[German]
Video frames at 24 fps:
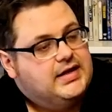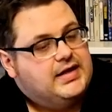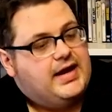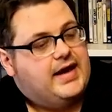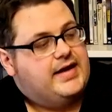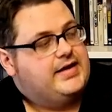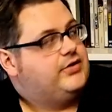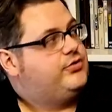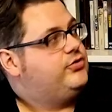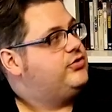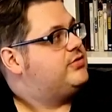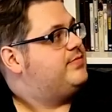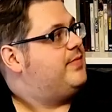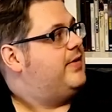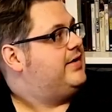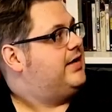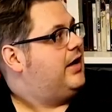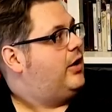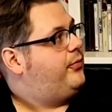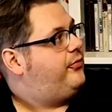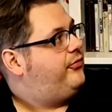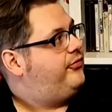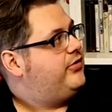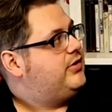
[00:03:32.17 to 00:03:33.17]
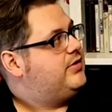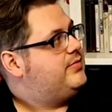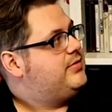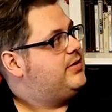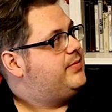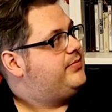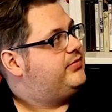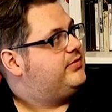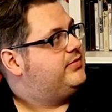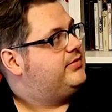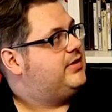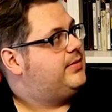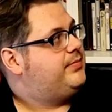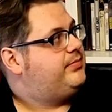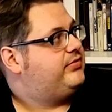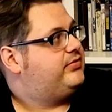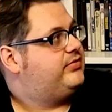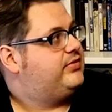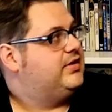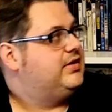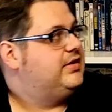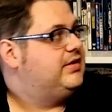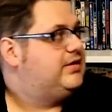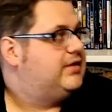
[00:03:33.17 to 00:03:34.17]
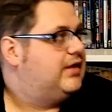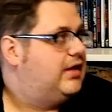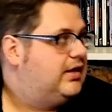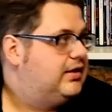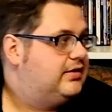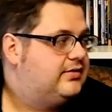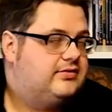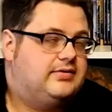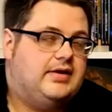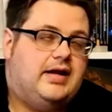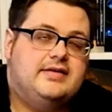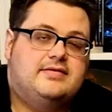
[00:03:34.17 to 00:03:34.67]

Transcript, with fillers: Äh, natürlich mein Hauptfilm Lips and Tips, den ich als, äh,